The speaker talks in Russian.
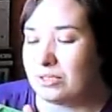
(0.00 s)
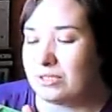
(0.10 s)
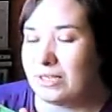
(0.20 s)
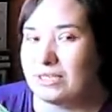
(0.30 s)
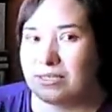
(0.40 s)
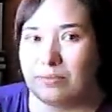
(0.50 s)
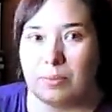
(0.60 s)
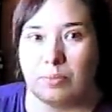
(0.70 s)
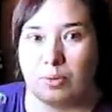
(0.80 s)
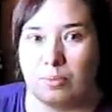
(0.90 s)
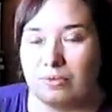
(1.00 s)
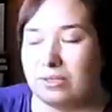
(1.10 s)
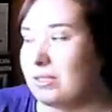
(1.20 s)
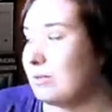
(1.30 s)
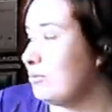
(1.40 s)
интересно
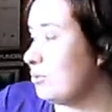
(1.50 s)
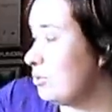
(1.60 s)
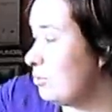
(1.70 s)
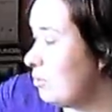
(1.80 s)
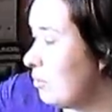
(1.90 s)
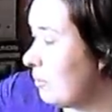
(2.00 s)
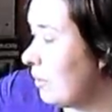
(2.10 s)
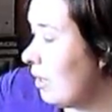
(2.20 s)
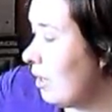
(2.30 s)
попробовать такую штуку.